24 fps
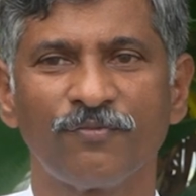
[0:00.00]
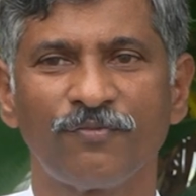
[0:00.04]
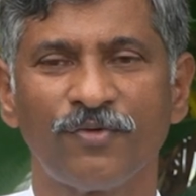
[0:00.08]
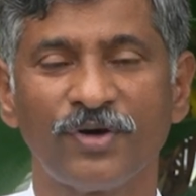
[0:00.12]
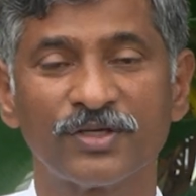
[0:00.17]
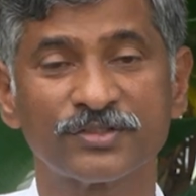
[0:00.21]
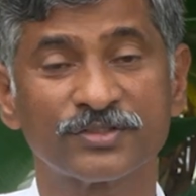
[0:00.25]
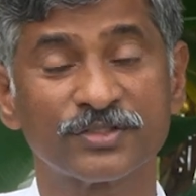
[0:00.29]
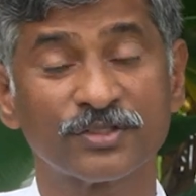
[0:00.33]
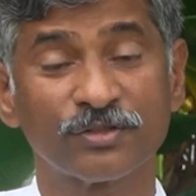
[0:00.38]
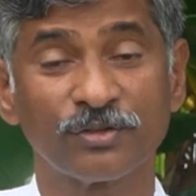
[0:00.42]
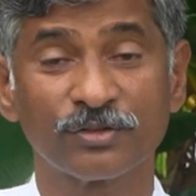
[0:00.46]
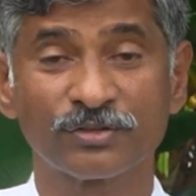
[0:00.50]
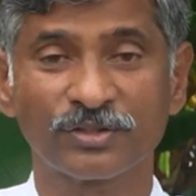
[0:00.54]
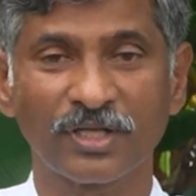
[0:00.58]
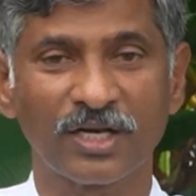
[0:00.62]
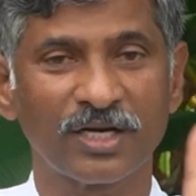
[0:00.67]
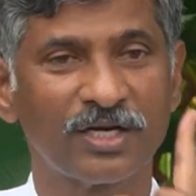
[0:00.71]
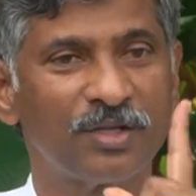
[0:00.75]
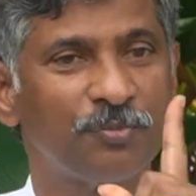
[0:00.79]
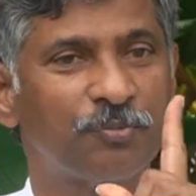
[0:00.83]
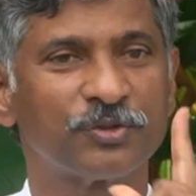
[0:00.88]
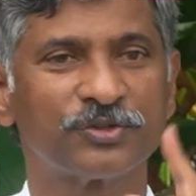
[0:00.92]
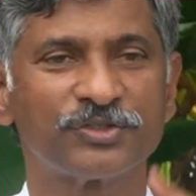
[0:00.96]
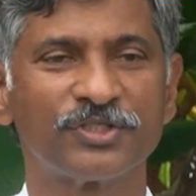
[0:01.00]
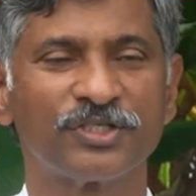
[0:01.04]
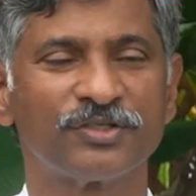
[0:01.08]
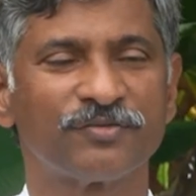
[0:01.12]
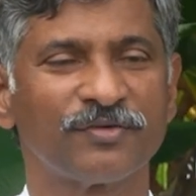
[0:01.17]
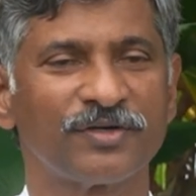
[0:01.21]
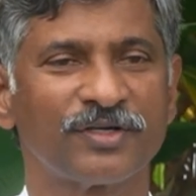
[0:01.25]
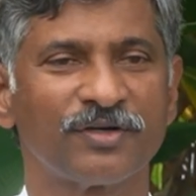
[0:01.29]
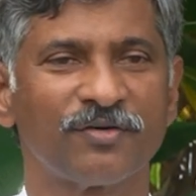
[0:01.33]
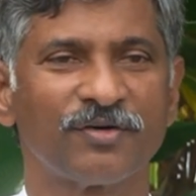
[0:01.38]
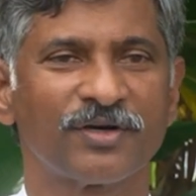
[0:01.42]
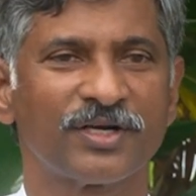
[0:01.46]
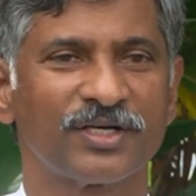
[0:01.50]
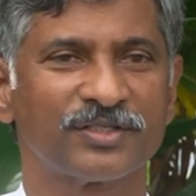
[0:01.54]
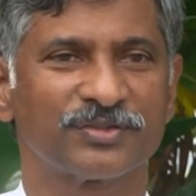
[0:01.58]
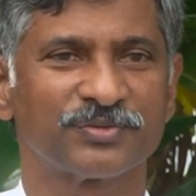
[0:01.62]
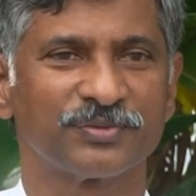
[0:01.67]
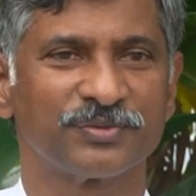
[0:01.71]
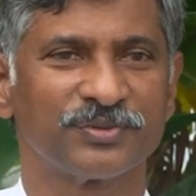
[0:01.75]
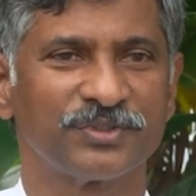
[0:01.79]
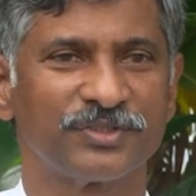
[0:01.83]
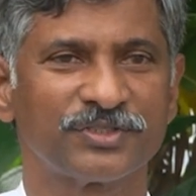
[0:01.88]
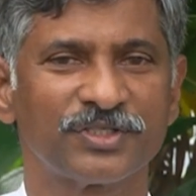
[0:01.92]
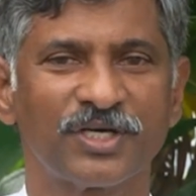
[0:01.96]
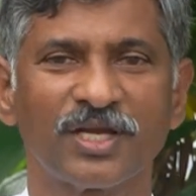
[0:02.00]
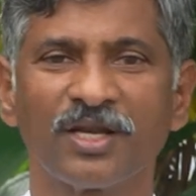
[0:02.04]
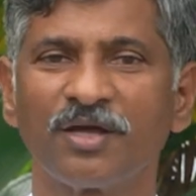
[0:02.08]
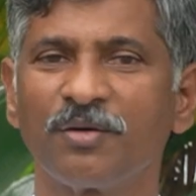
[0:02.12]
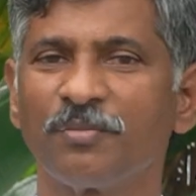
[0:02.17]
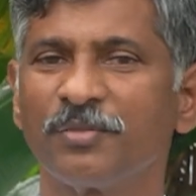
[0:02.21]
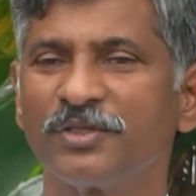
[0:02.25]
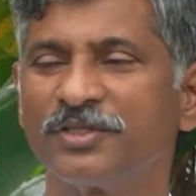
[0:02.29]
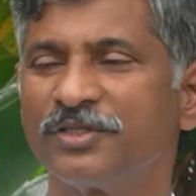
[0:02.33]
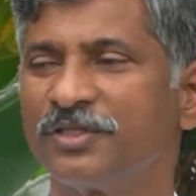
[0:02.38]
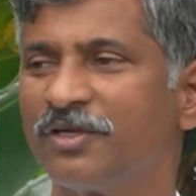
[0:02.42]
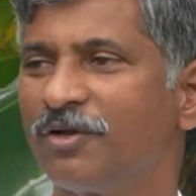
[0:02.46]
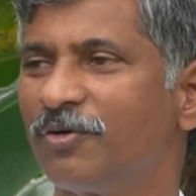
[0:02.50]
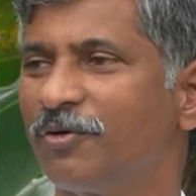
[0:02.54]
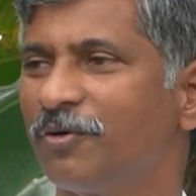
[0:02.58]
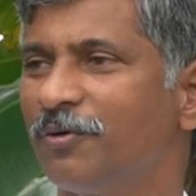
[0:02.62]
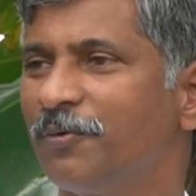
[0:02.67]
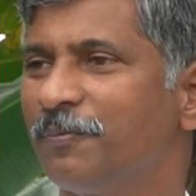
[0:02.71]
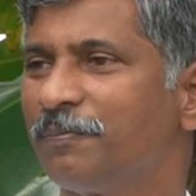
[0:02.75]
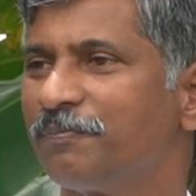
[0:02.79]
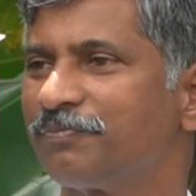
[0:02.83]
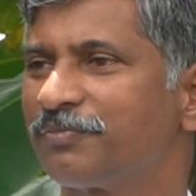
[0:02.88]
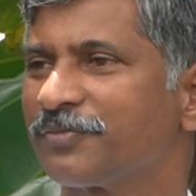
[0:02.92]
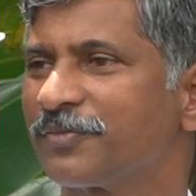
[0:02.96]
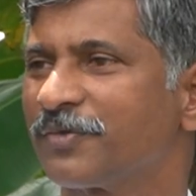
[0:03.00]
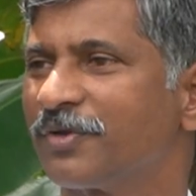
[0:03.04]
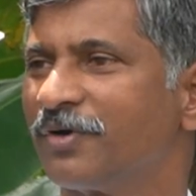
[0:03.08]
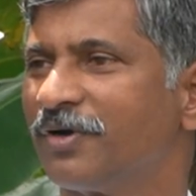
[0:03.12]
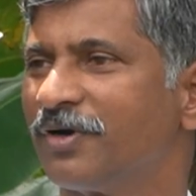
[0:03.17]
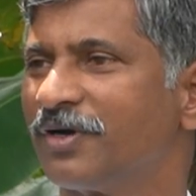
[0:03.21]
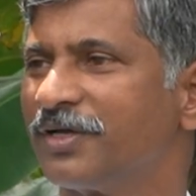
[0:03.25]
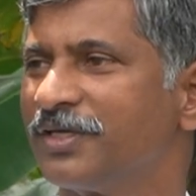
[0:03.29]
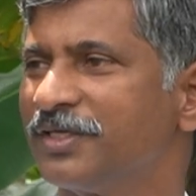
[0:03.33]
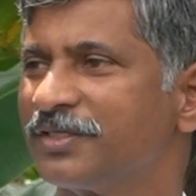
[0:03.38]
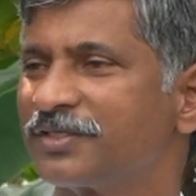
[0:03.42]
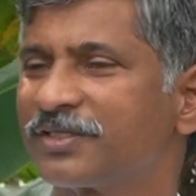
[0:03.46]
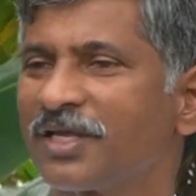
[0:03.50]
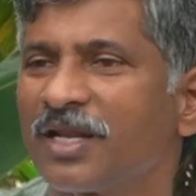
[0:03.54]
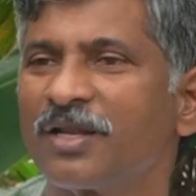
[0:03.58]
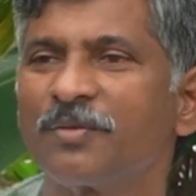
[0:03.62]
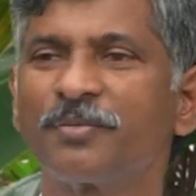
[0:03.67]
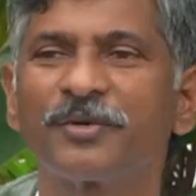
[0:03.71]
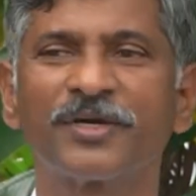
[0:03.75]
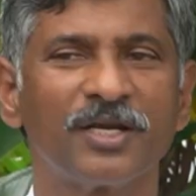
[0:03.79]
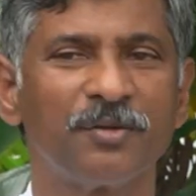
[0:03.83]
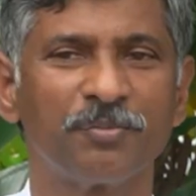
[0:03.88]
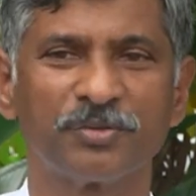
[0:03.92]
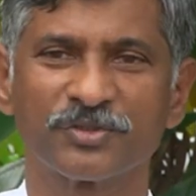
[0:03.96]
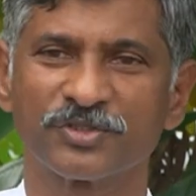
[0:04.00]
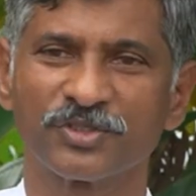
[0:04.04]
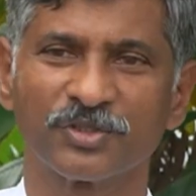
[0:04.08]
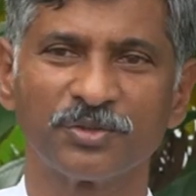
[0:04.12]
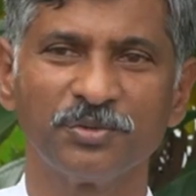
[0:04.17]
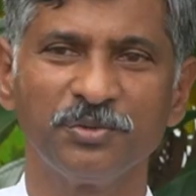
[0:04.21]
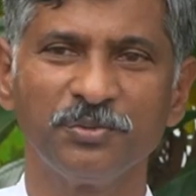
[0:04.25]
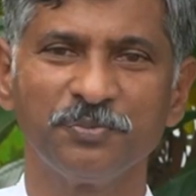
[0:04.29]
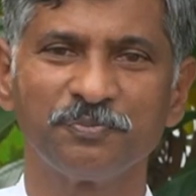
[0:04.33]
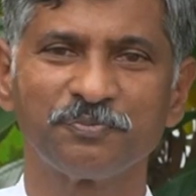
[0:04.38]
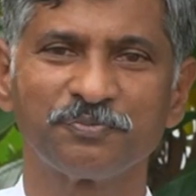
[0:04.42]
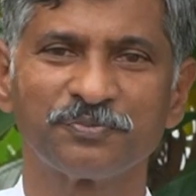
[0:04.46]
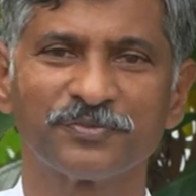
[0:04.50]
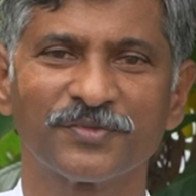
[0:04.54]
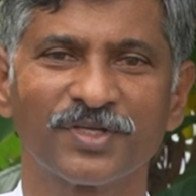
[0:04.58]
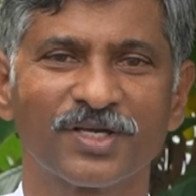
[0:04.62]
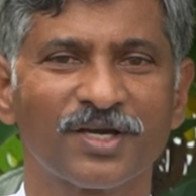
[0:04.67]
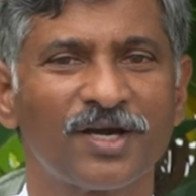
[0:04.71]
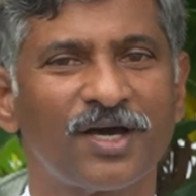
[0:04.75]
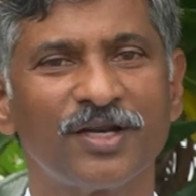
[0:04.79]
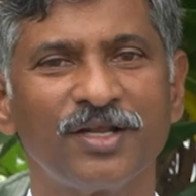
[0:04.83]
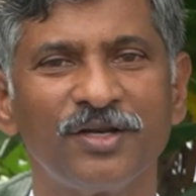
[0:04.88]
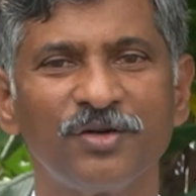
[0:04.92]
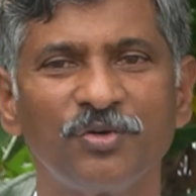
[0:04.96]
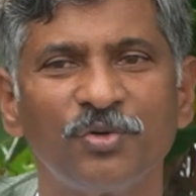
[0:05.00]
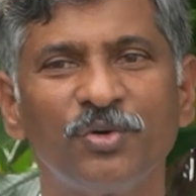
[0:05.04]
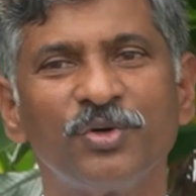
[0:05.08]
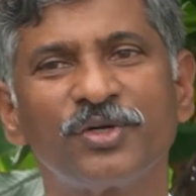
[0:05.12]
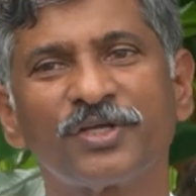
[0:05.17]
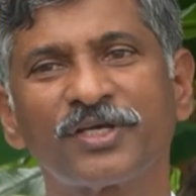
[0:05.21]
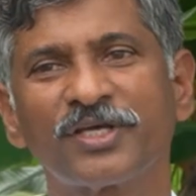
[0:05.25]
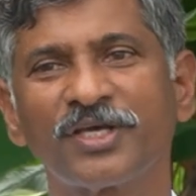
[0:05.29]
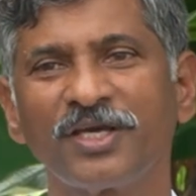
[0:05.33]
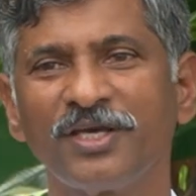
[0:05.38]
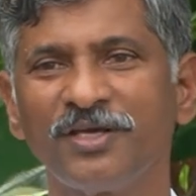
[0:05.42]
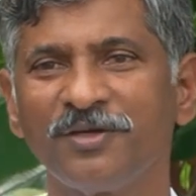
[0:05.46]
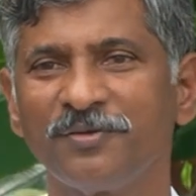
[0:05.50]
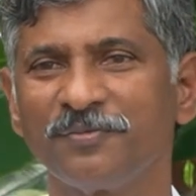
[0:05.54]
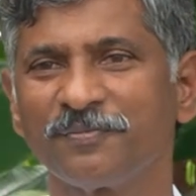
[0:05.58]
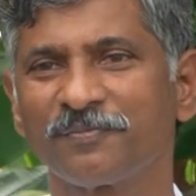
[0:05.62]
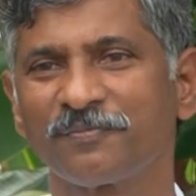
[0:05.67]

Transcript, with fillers: ఫాస్టింగ్లో తలనొప్పి వచ్చేటువంటి అవకాశం ఉంది చాలామందిలో ఈ తలనొప్పి కనిపించదు కానీ నోటికి